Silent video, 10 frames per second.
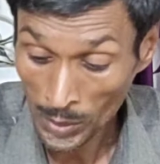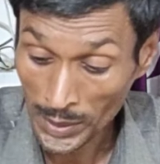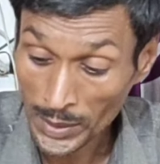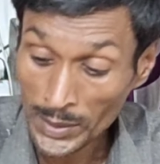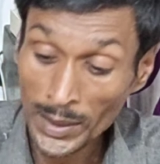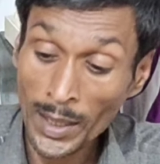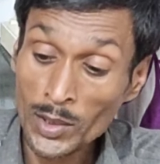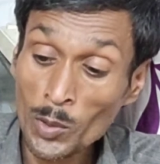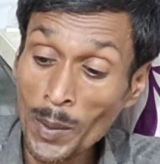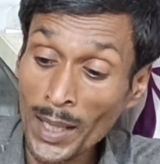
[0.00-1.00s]
और
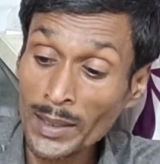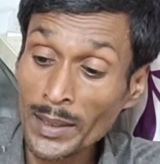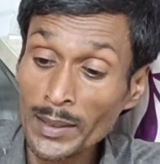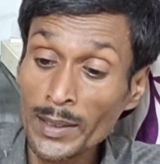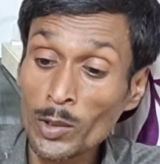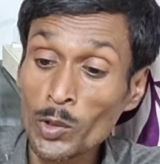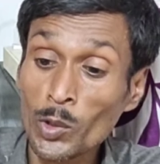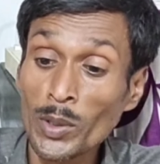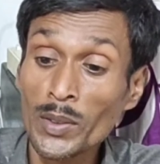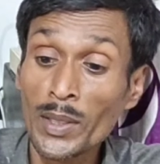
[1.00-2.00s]
यहाँ जो बात करते हैं
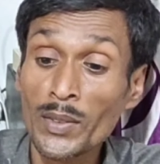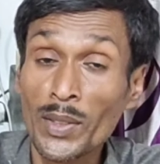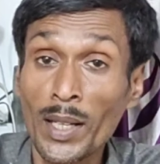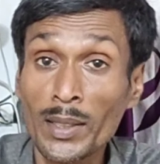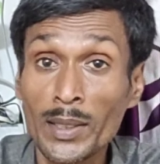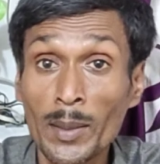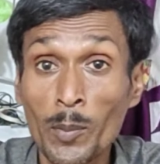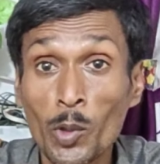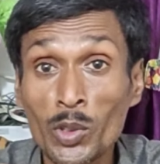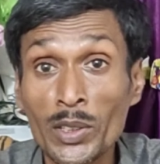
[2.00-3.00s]
दोस्तों इसके साथ ये
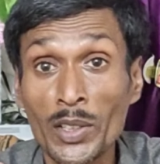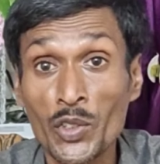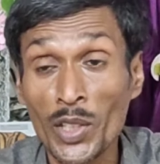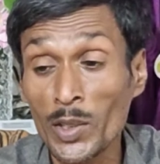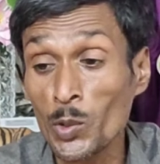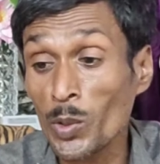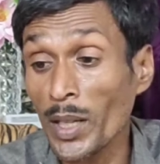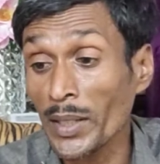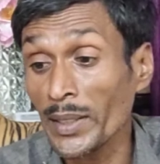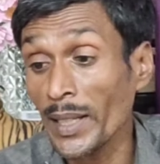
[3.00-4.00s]
बहुत ही अच्छा
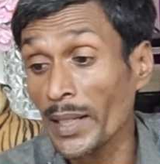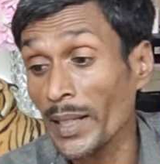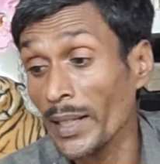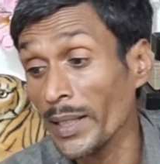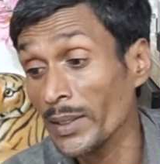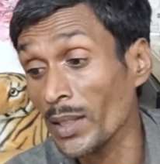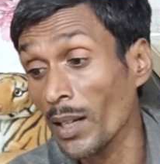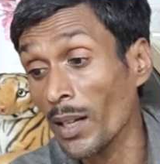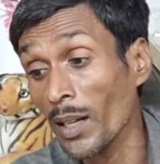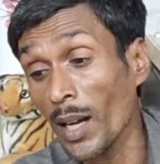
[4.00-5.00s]
जुगाड़ दिया गया है
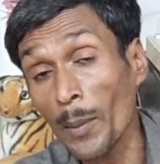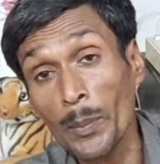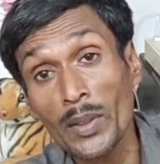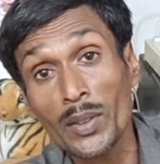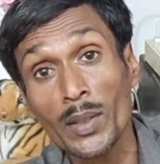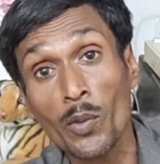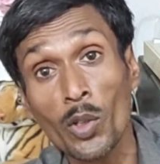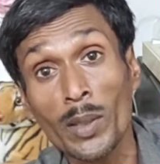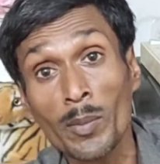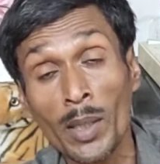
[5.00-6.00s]
यहाँ आप इसकी
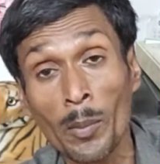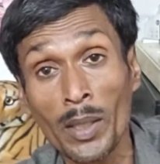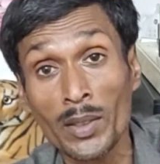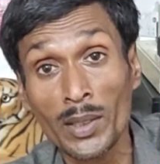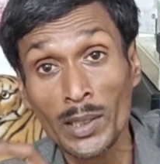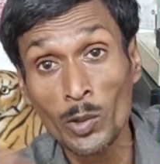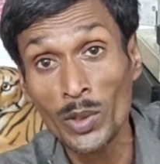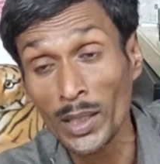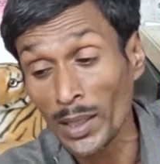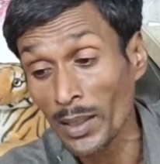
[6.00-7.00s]
वॉल्यूम कम कर सकते हो
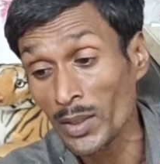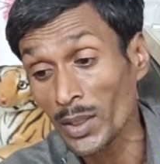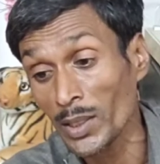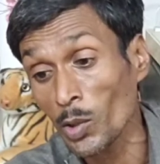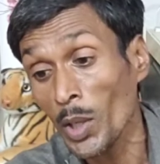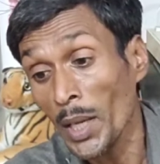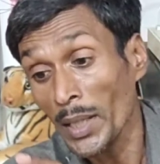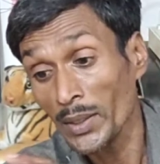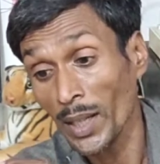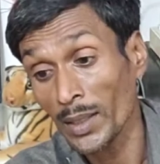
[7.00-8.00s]
ज़्यादा कर सकते हो
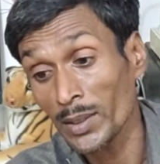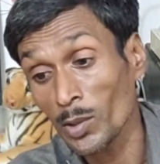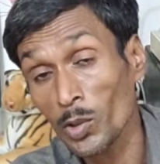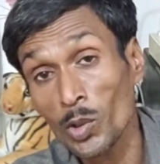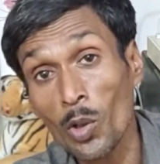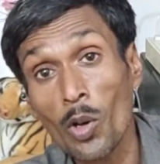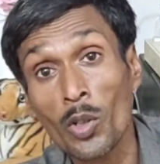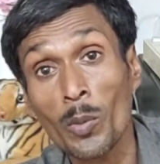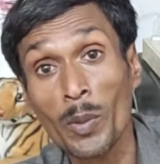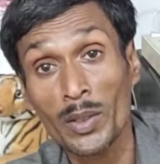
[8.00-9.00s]
यहाँ से दोस्तों
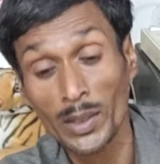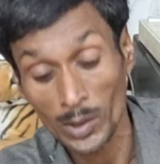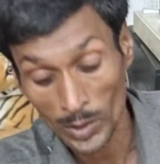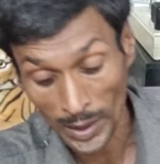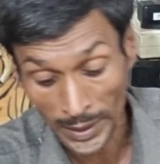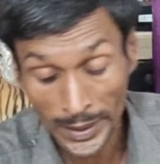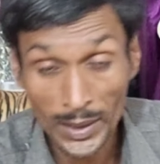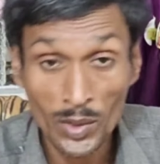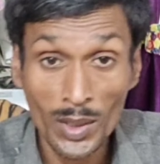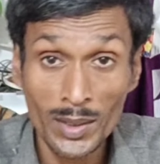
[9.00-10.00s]
ऑन ऑफ कर सकते हो यानी
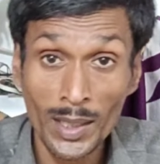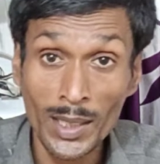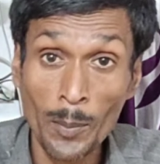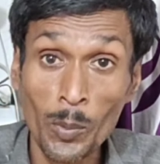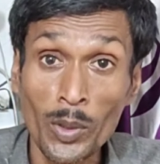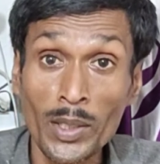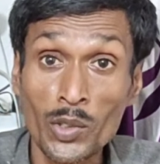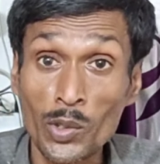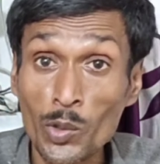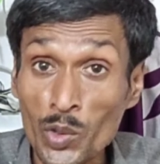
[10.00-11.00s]
इसके साथ आपको एक
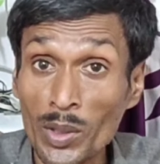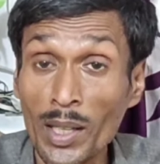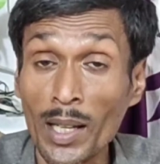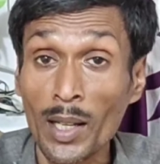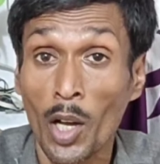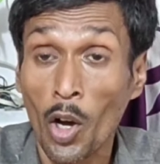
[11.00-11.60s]
स्विच का